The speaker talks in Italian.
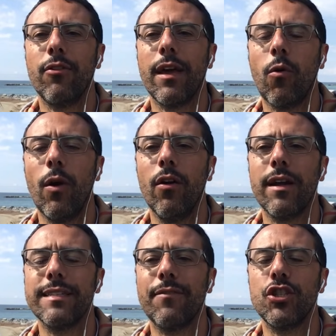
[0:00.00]
che è quello
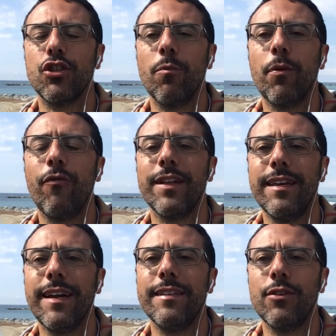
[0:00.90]
che sta facendo più
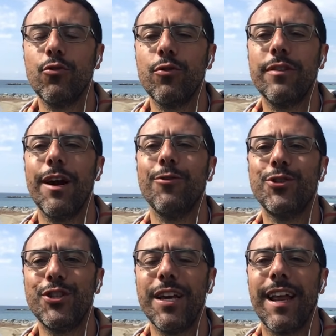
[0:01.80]
fatica di tutti a
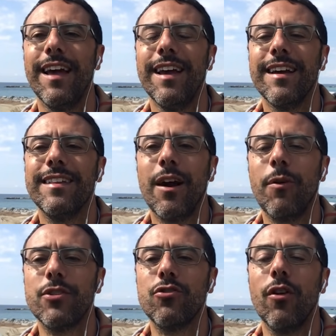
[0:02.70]
uscire da
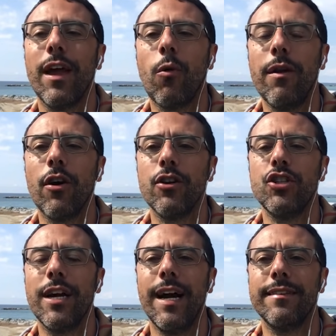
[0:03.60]
questo equivoco
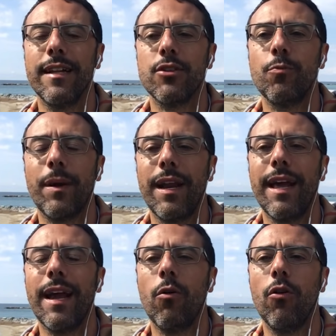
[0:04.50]
gigante della
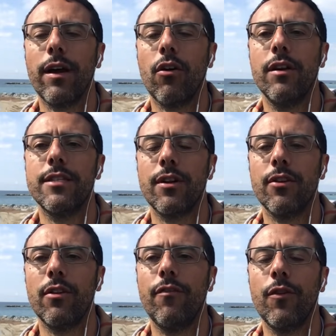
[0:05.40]
Superlega, è quello che ha
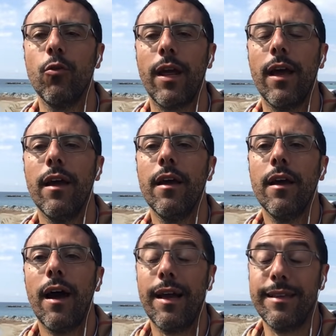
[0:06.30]
collezionato le figure
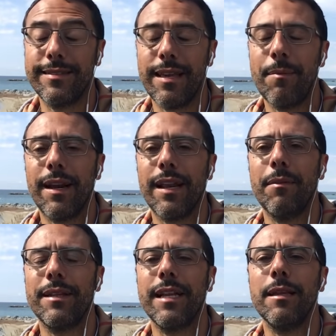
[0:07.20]
insieme al Real
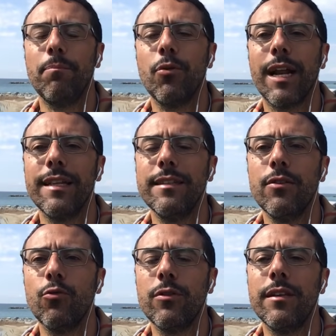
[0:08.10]
Madrid più grandi di
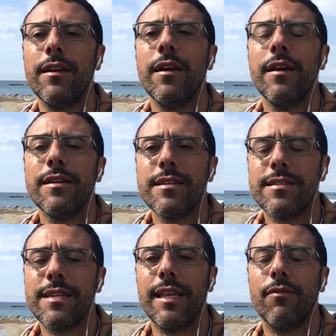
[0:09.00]
tutti.
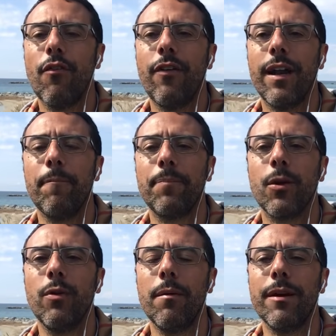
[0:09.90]
Se devo fare
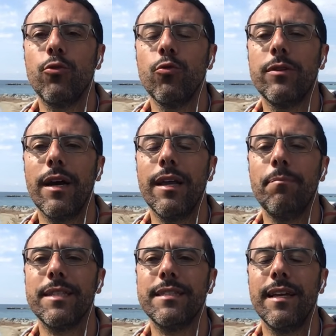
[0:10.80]
una battuta, il
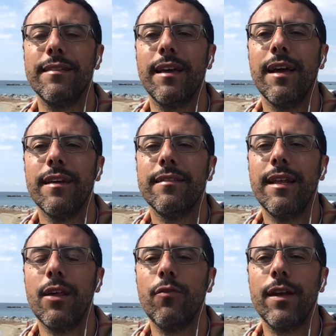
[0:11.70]
presidente
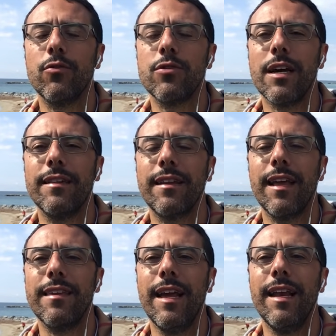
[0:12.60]
della Juventus Andrea
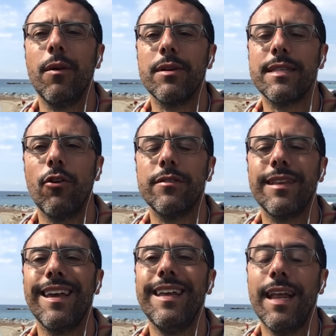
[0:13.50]
Agnelli questa
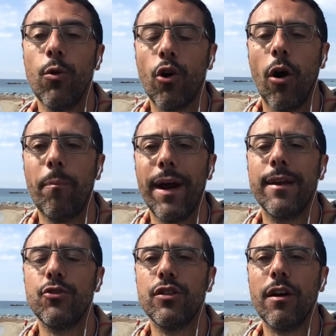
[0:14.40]
volta in Europa è
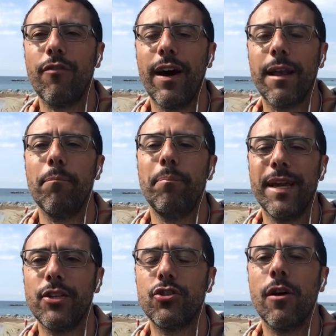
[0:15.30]
riuscito a fare
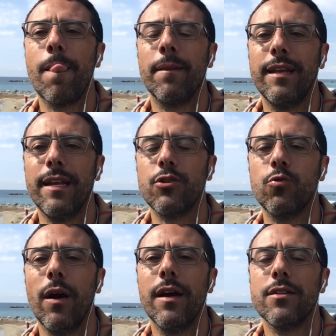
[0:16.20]
peggio della
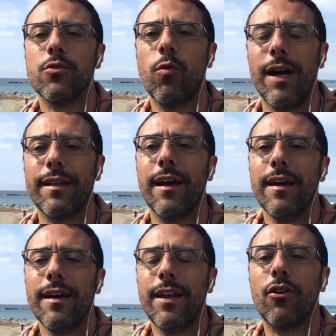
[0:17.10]
sua squadra.
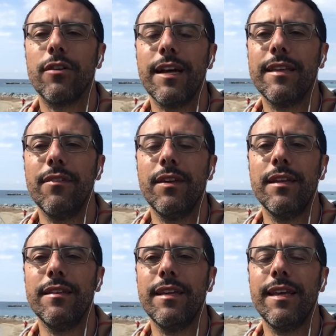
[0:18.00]
Ricordatevi
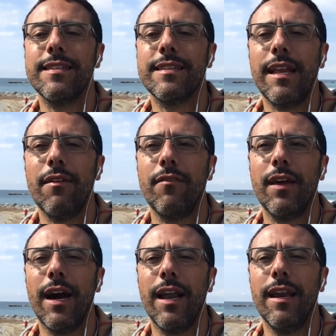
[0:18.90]
di
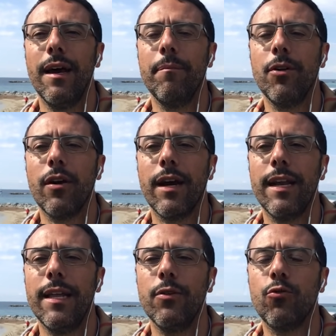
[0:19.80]
iscrivervi al mio
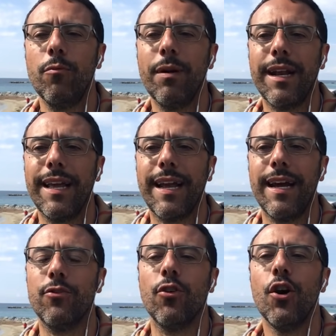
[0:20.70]
canale YouTube
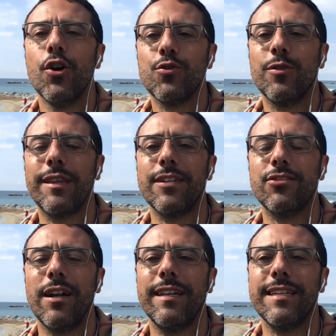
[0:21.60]
cliccando sul
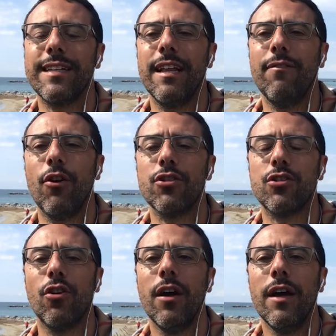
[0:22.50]
tasto alla destra del
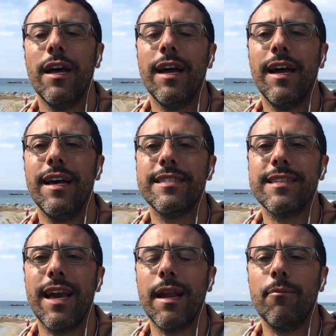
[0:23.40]
vostro eh,
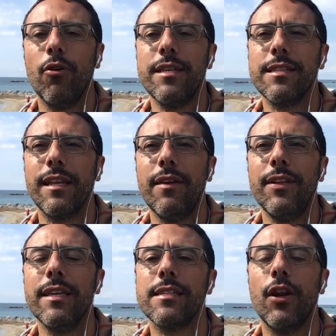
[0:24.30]
schermo
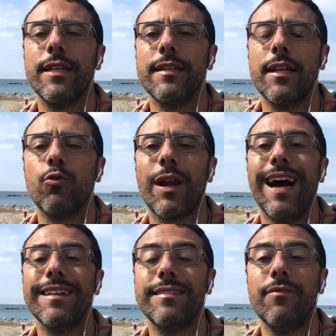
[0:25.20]
iscriviti e se volete addirittura
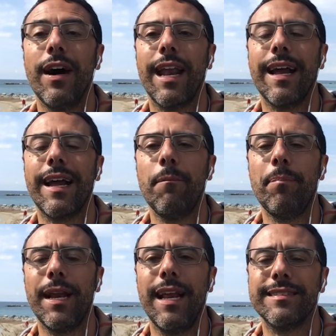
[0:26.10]
attivare la
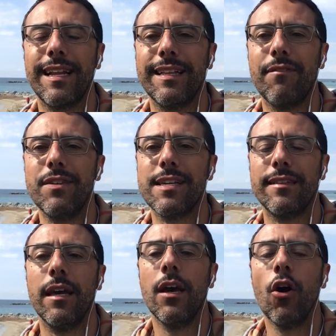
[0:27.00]
campanella sarete
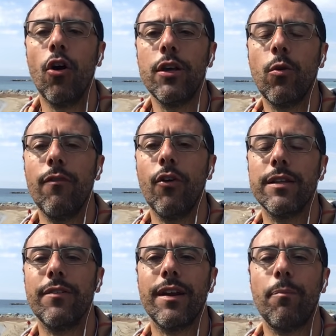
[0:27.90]
avvisati ogni
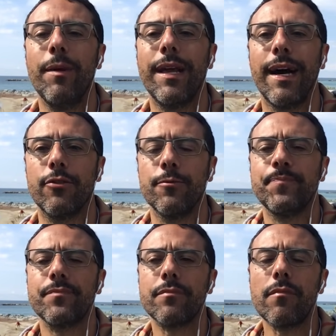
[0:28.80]
qualvolta verrà
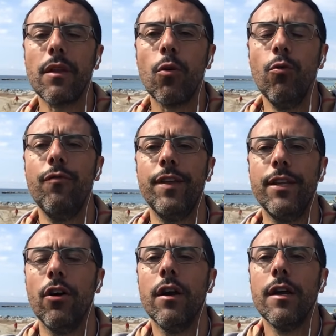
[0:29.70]
pubblicato un
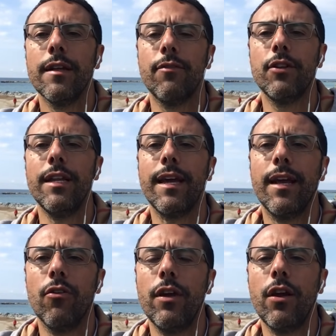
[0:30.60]
video. Devo dire che
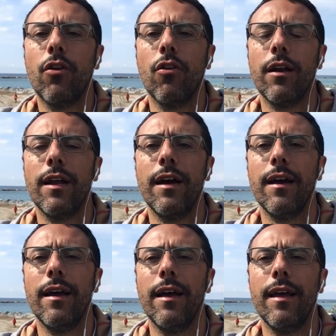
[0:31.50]
noi con
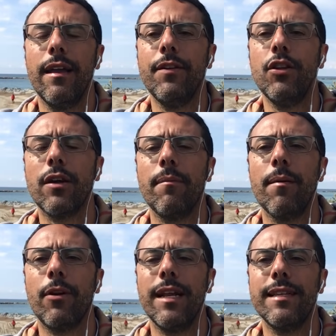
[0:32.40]
eh, il video che
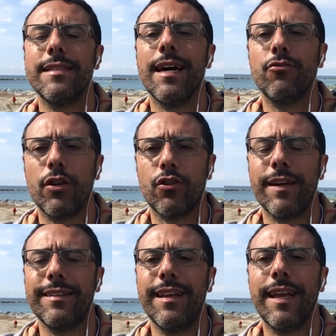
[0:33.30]
abbiamo realizzato, che
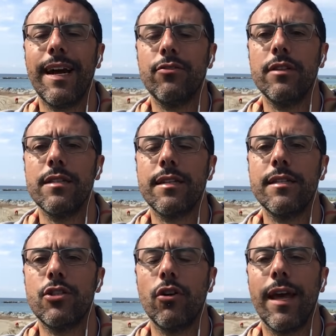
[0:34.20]
trovate linkato in
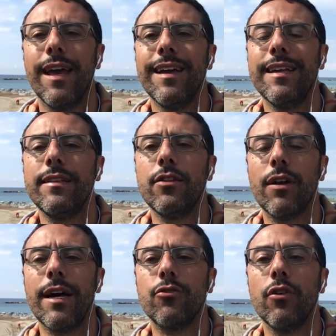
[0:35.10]
descrizione,
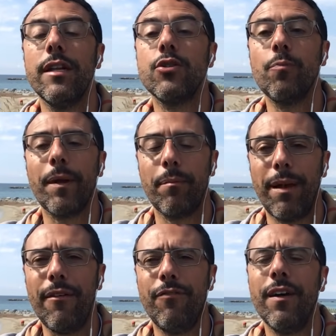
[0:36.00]
intitolato Il Super Bluff,